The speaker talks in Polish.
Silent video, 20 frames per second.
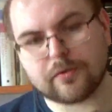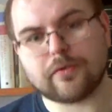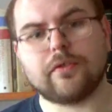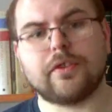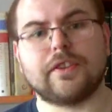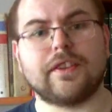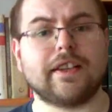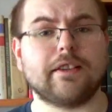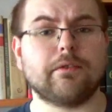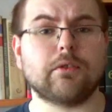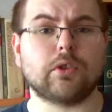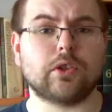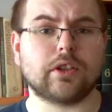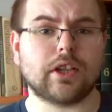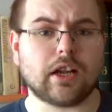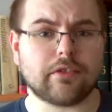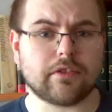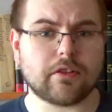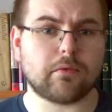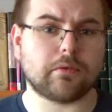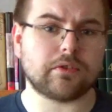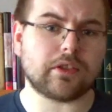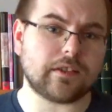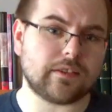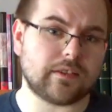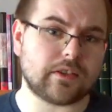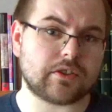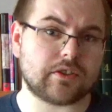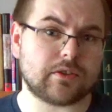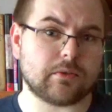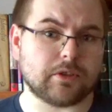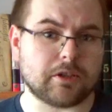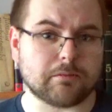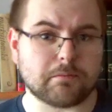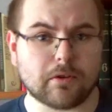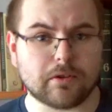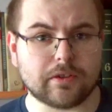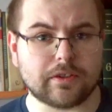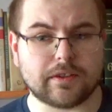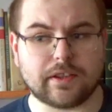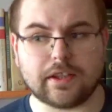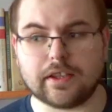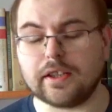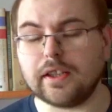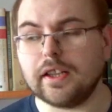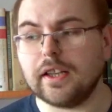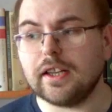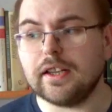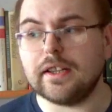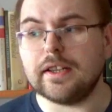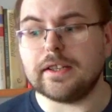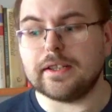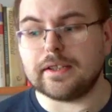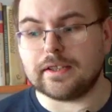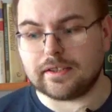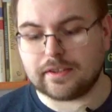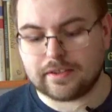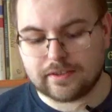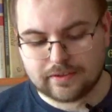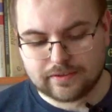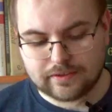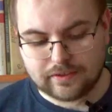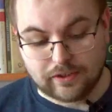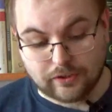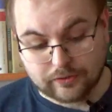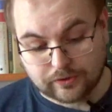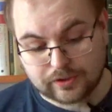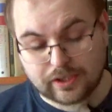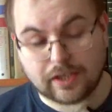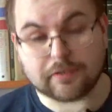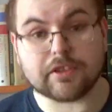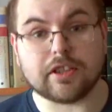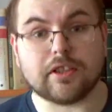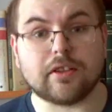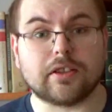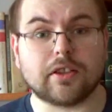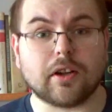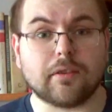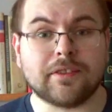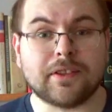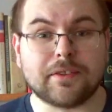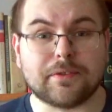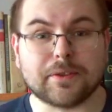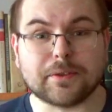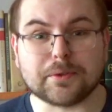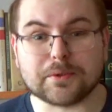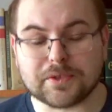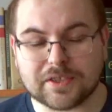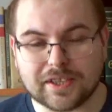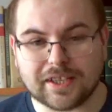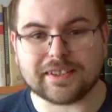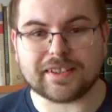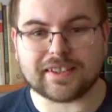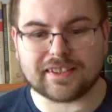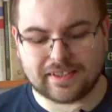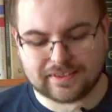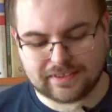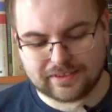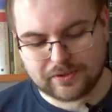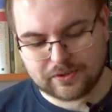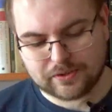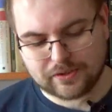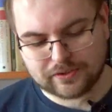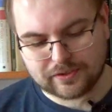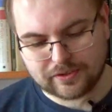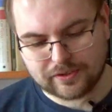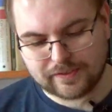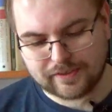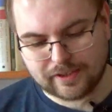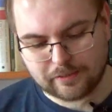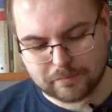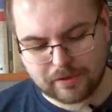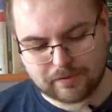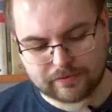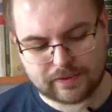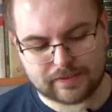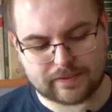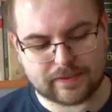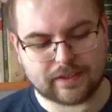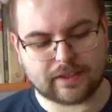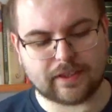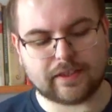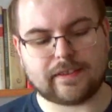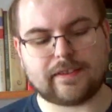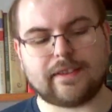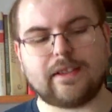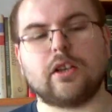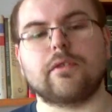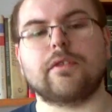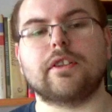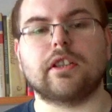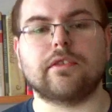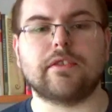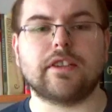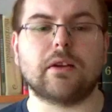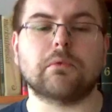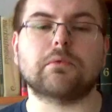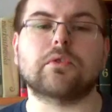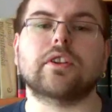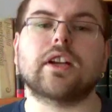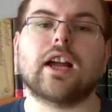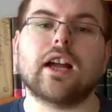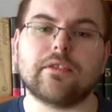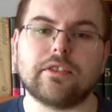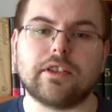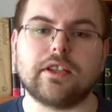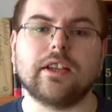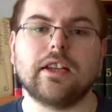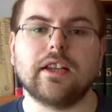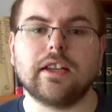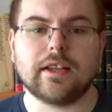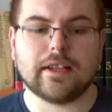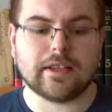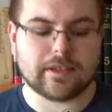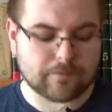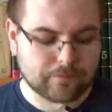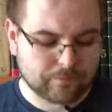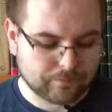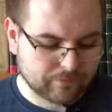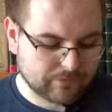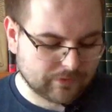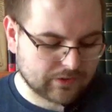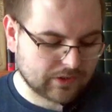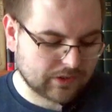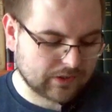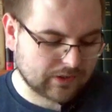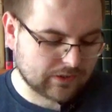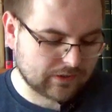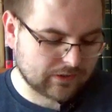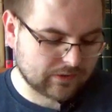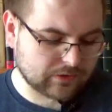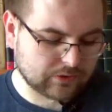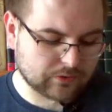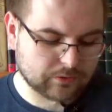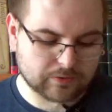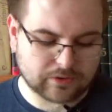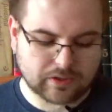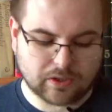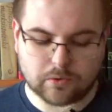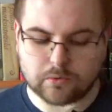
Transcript: w serii monografii Fundacji Rzecz Nauki Polskiej E, jest to dla mnie ogromne wyróżnienie, dlatego że to jest naprawdę seria ze znakomitymi autorami. Mm, e, to są